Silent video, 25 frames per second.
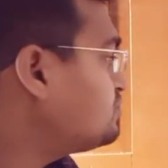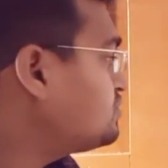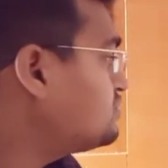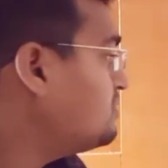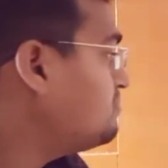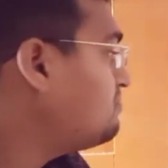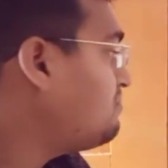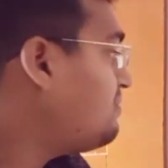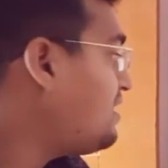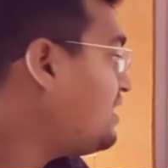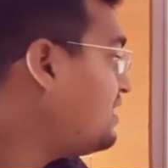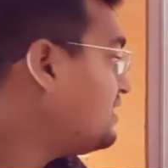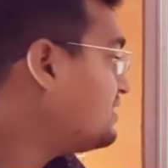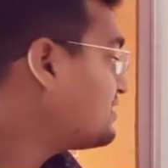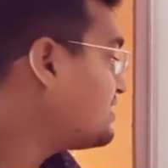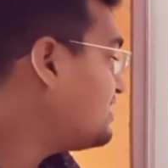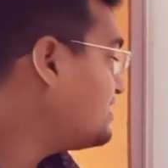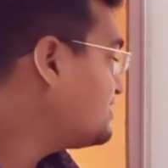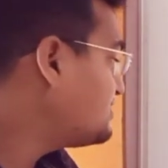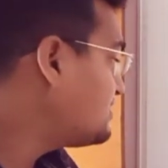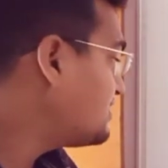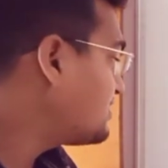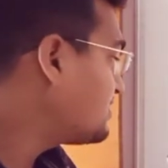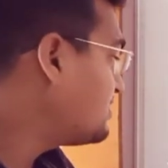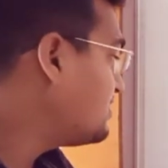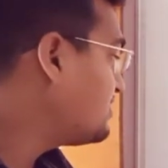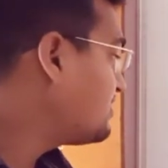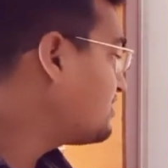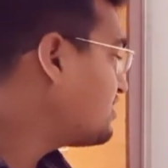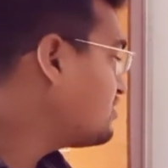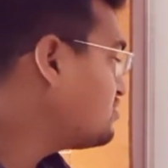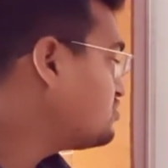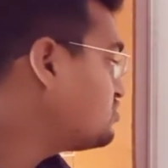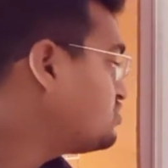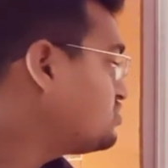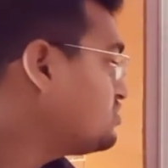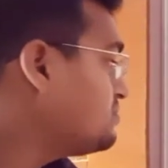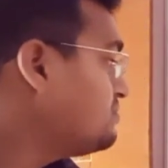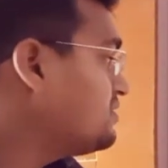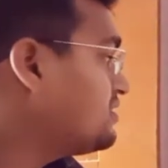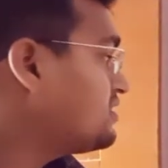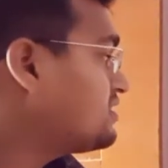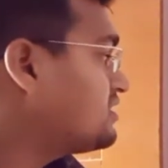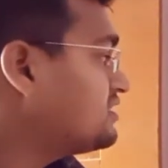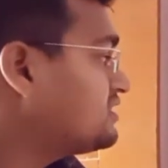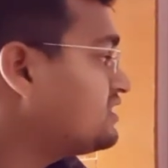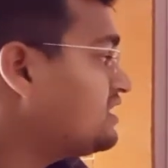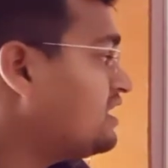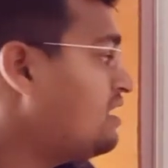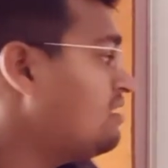उससे बात कर सकते थे सुमित
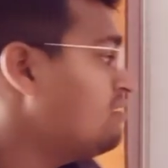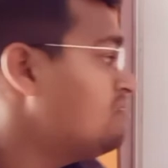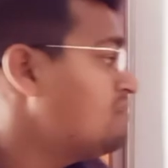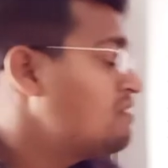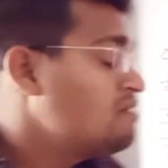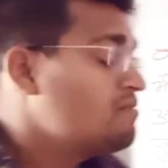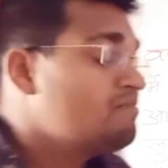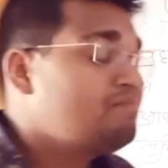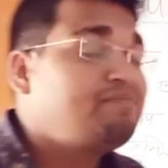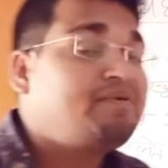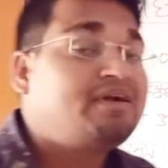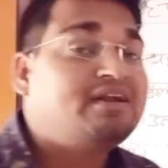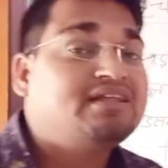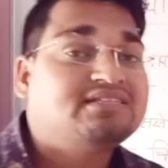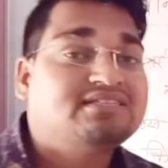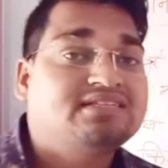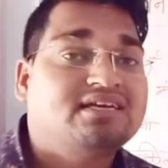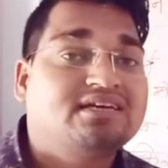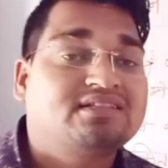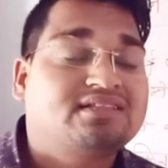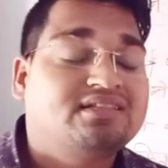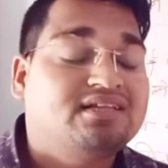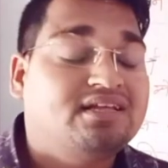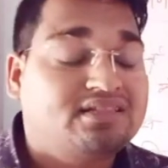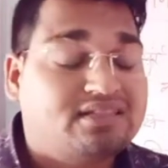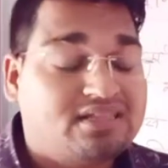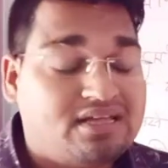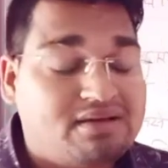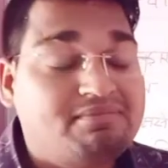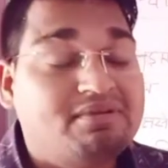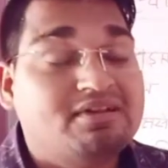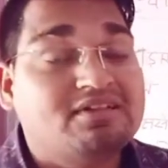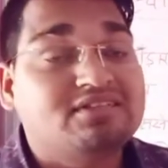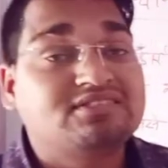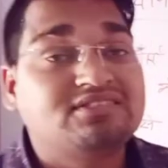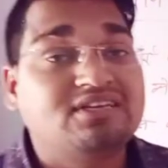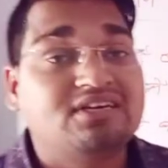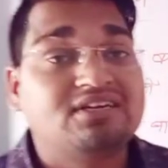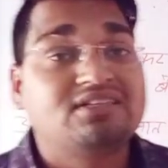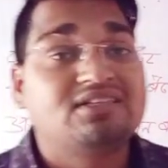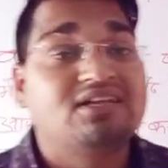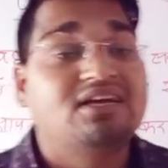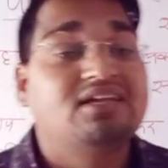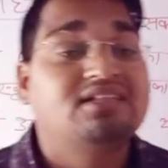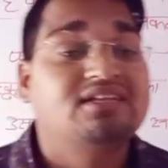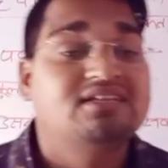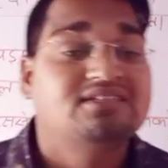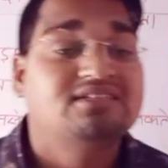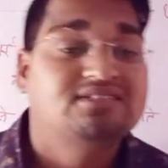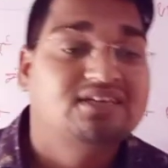किताब पढ़ सकता था मतलब
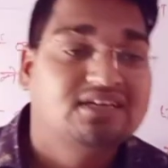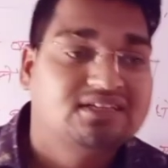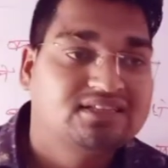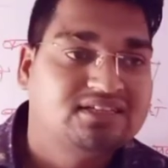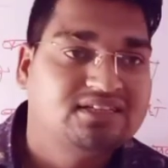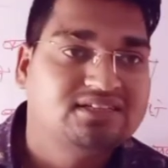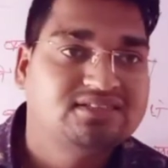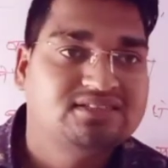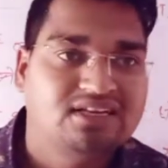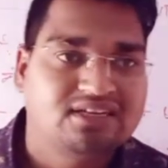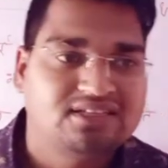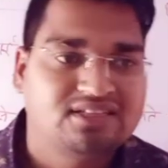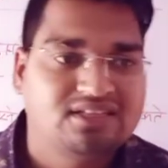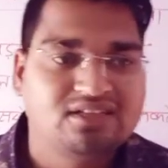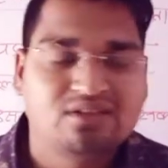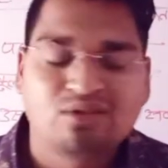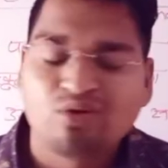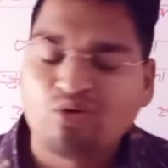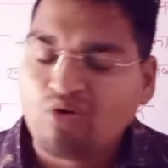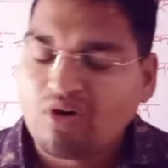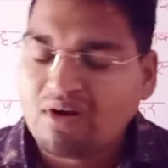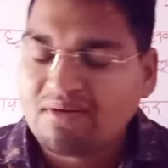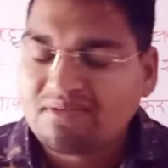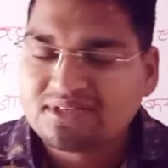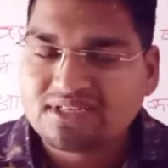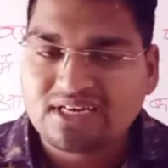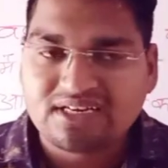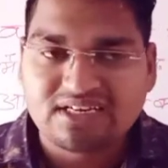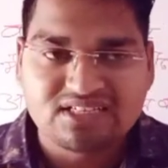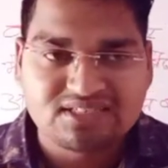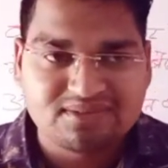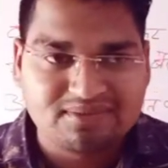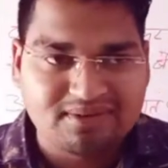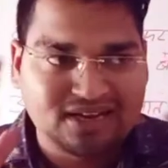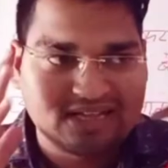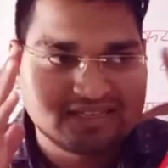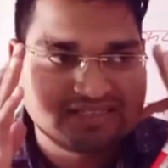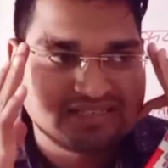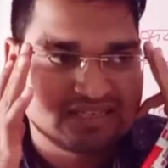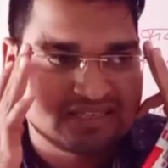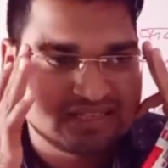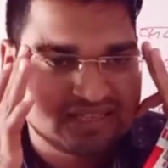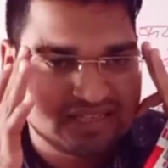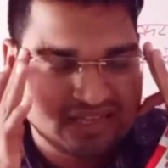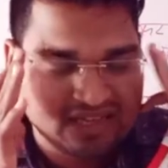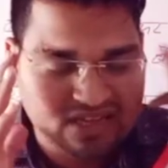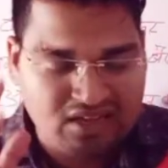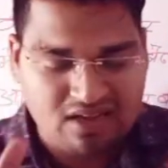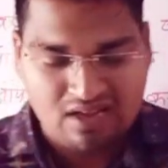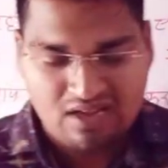सकता था सकती सकती थी और भी स्टडीज़ बना
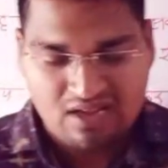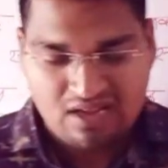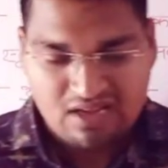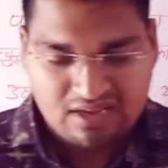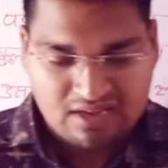सकते हैं